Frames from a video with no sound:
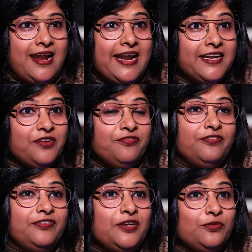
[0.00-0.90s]
నైన్టీన్
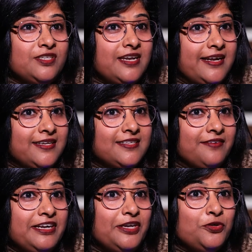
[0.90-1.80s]
ఫిఫ్టీ నుంచి నైన్టీన్
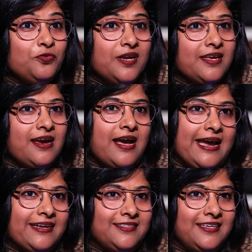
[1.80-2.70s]
సెవెంటీ టూ వరకు ఆ
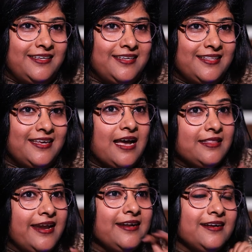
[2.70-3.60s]
యాక్ట్ జరిగింది
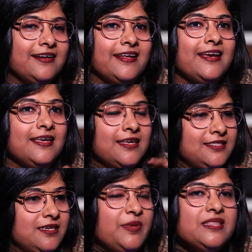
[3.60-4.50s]
అది ఏంటంటే
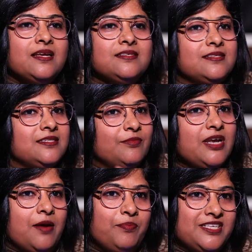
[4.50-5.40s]
జమీందారీ
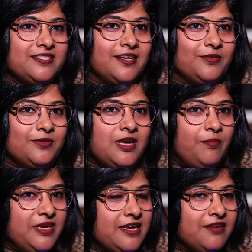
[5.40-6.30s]
సిస్టమ్ని ఆపేశారు
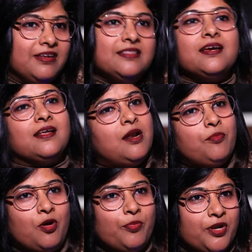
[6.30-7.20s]
మీ దగ్గర వంద ఎకరాల
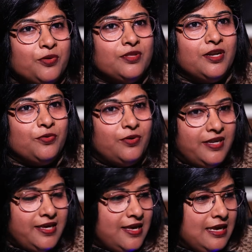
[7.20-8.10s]
ప్రాపర్టీ
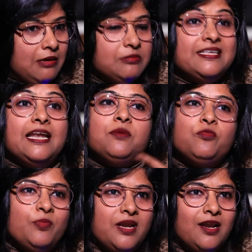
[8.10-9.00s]
ఉందనుకోండి
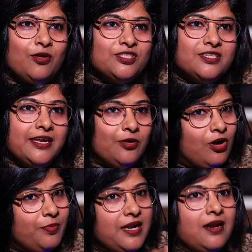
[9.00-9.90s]
సీలింగ్ భూములు ఎలా వచ్చినాయి
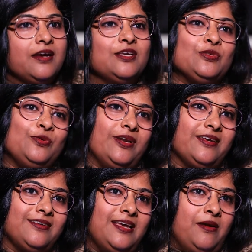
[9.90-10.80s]
గవర్నమెంట్
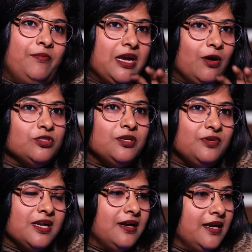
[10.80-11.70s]
లాగేసుకున్నాయి మీకు అవసరం
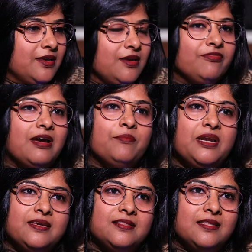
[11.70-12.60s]
ఉన్న కాడికి
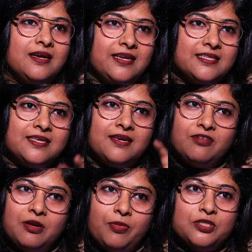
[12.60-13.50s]
ఫ్యామిలీకి ఇంత అనేసి
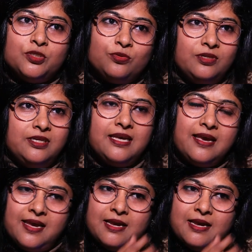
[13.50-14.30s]
వాళ్ళు పంచుకుని